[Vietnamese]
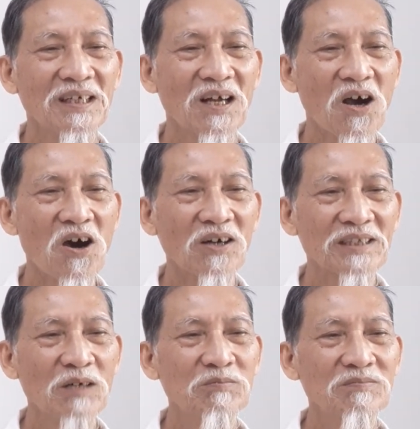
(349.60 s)
ngỏ
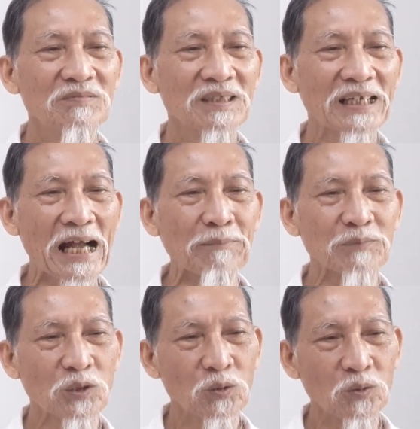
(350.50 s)
thông cảm
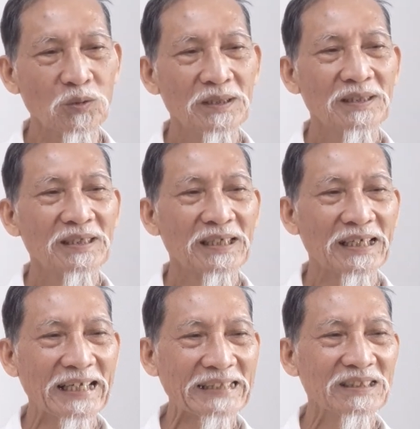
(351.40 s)
thụ
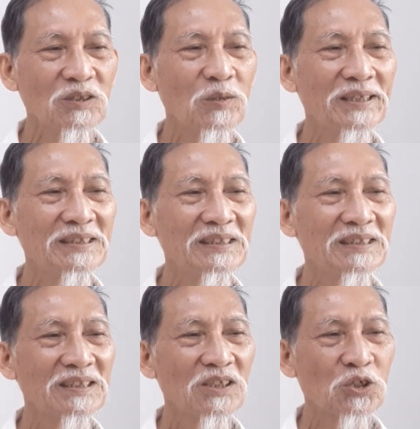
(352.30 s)
căn nguyên
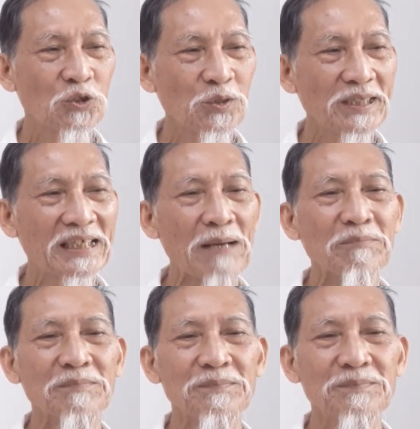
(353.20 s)
suy cầm
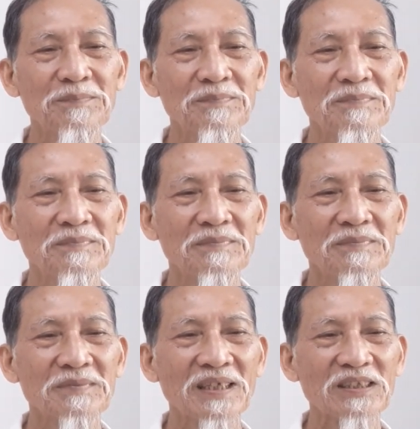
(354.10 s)

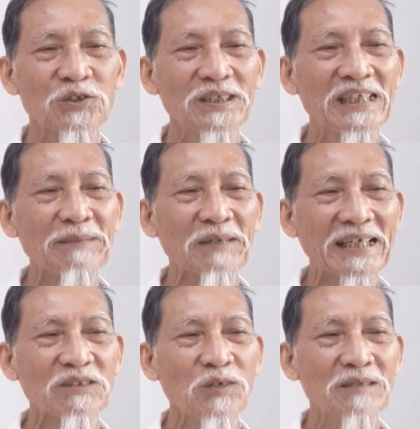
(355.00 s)
tức là suy tìm
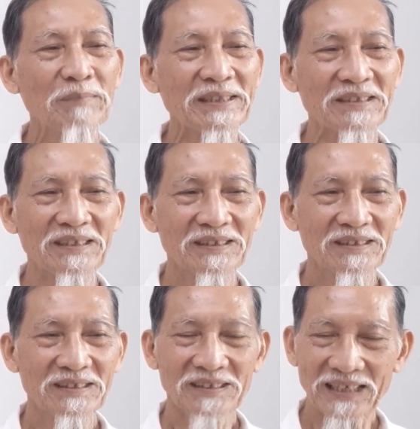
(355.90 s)
căn nguyên bệnh
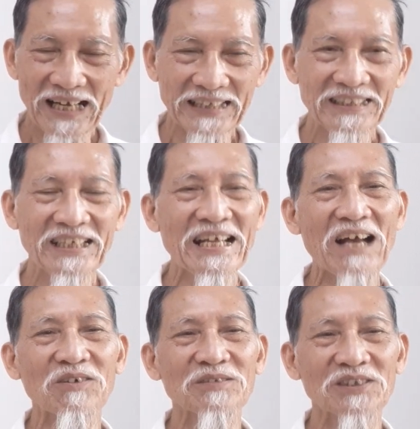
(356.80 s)
là như thế
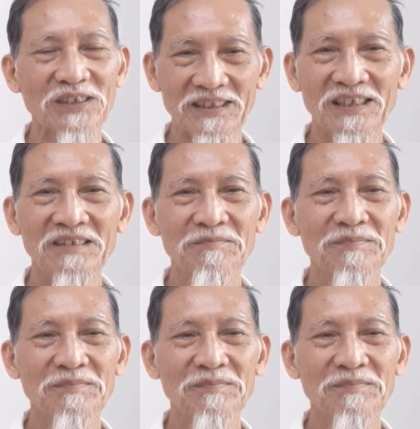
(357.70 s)
nào rồi chữa